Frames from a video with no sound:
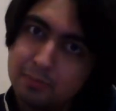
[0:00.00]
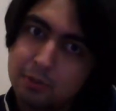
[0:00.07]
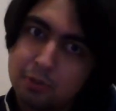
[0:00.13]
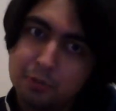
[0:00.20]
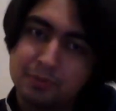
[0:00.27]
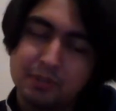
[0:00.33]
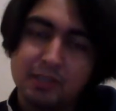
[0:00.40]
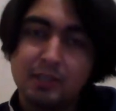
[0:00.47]
Black
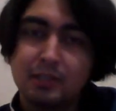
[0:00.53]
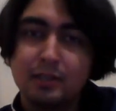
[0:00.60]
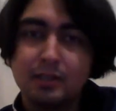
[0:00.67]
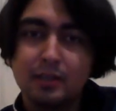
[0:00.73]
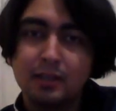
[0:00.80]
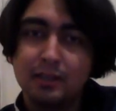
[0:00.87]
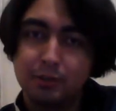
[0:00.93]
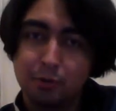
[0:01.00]
Ops 2 de
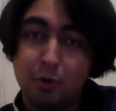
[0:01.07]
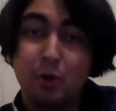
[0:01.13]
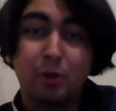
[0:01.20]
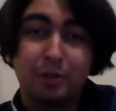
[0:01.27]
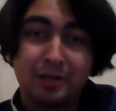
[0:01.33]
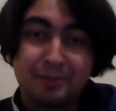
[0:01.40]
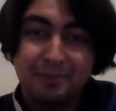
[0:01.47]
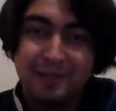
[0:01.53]
doğal olarak